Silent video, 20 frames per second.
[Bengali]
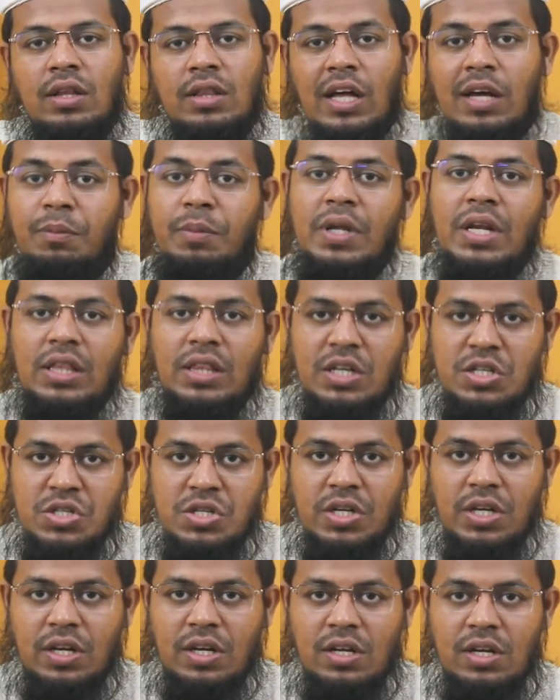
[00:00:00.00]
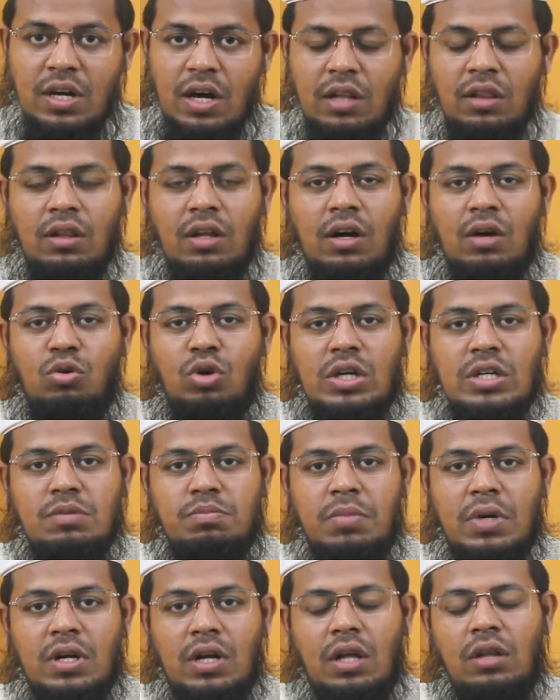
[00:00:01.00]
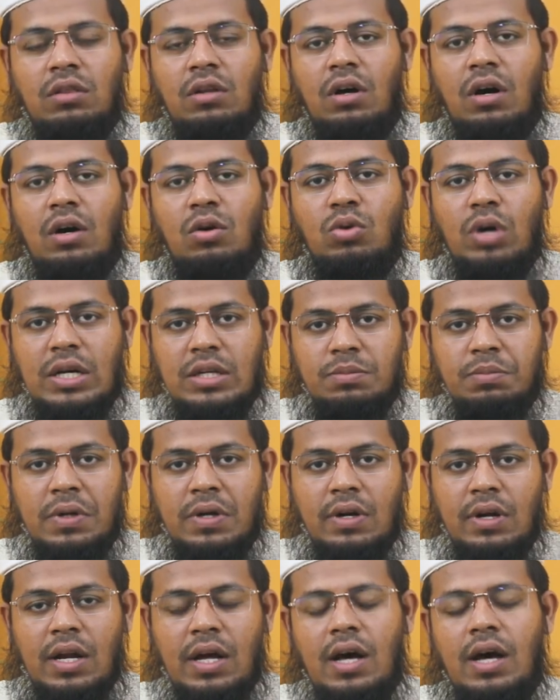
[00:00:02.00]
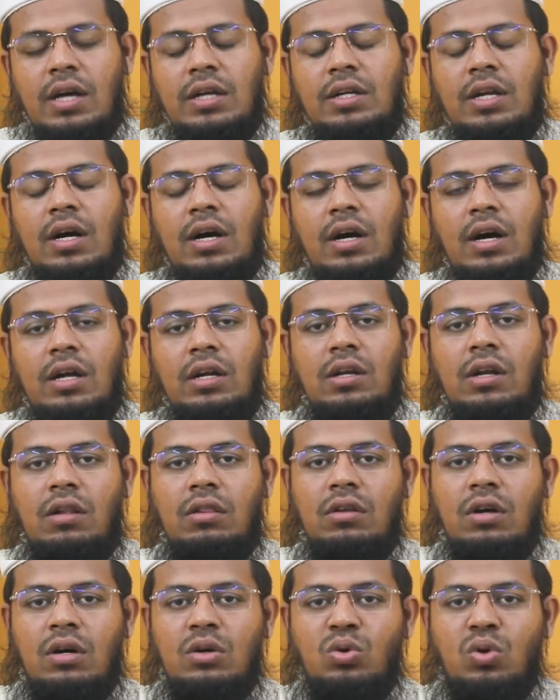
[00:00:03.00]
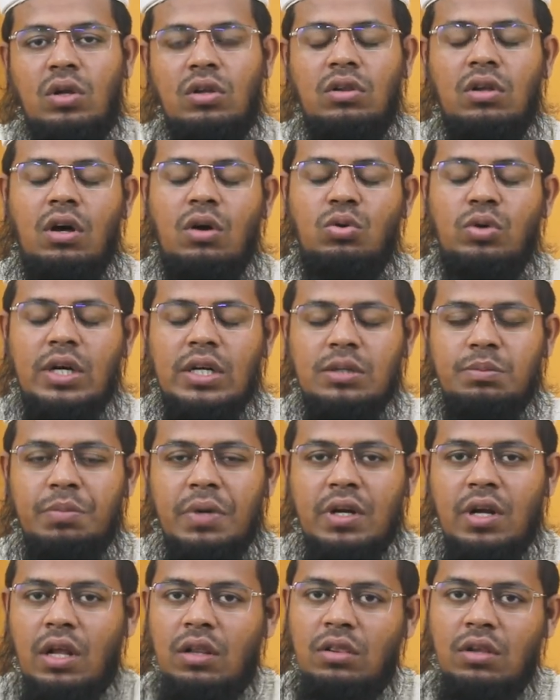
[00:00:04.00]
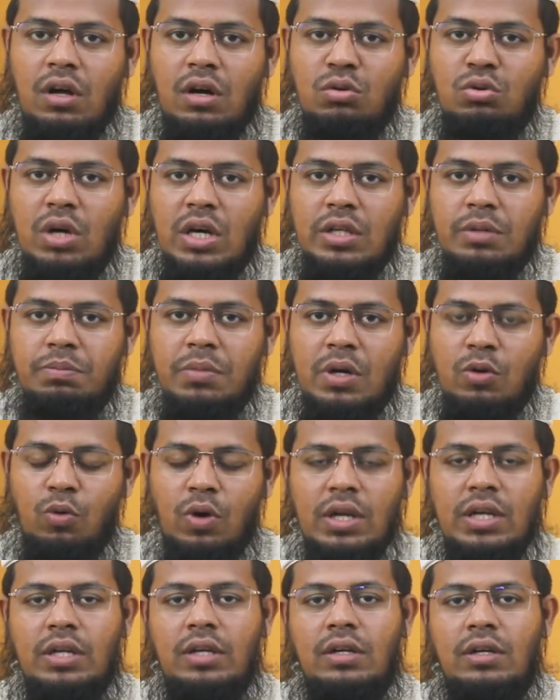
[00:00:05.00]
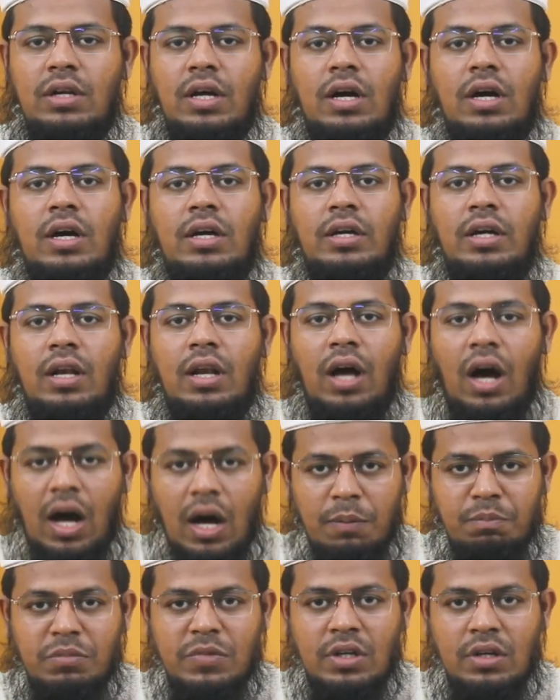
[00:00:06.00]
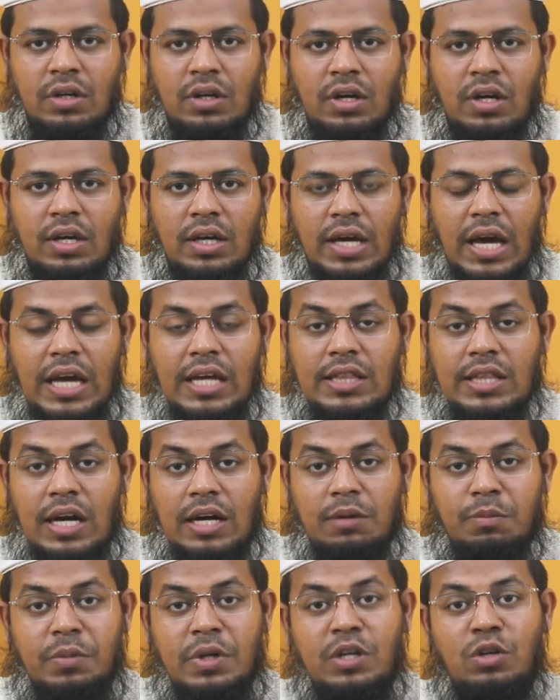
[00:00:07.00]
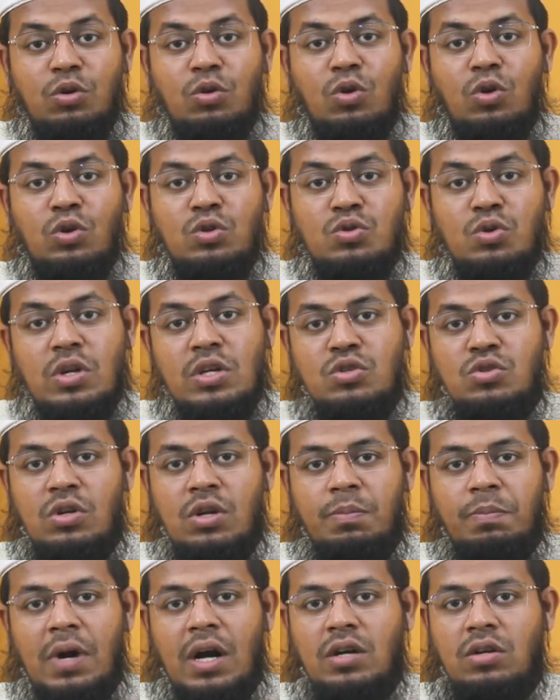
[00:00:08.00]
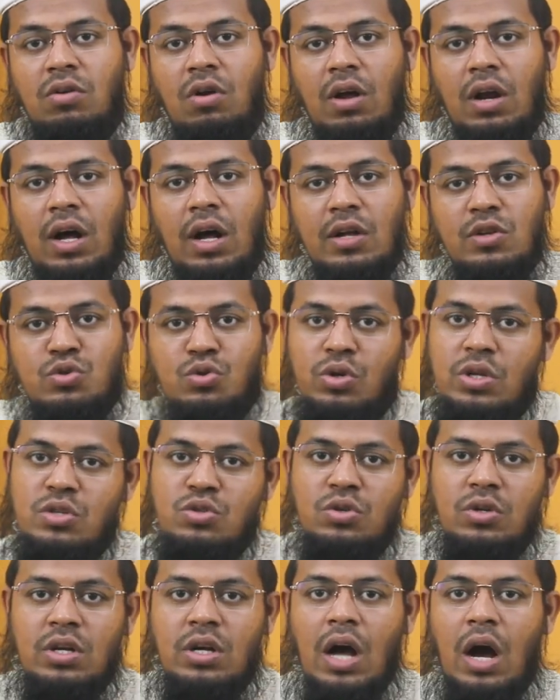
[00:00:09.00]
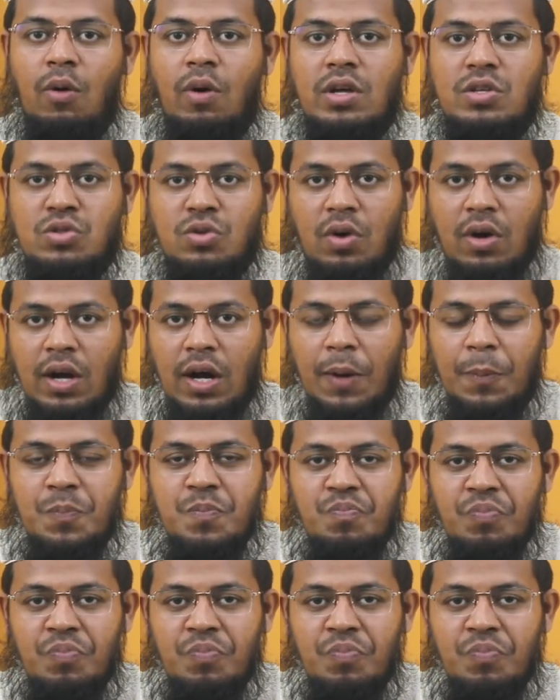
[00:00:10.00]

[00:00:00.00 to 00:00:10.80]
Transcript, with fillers: তাকবীর তাশরিক আল্লাহ আকবর আল্লাহ আকবর ইহ আল্লাহ আকবর আল্লাহ আকবর ওয়ালিল্লাহিল হামদ এই তাকবীরগুলো জোরে জোরে পাঠ করা জোরে জোরে আওয়াজ করা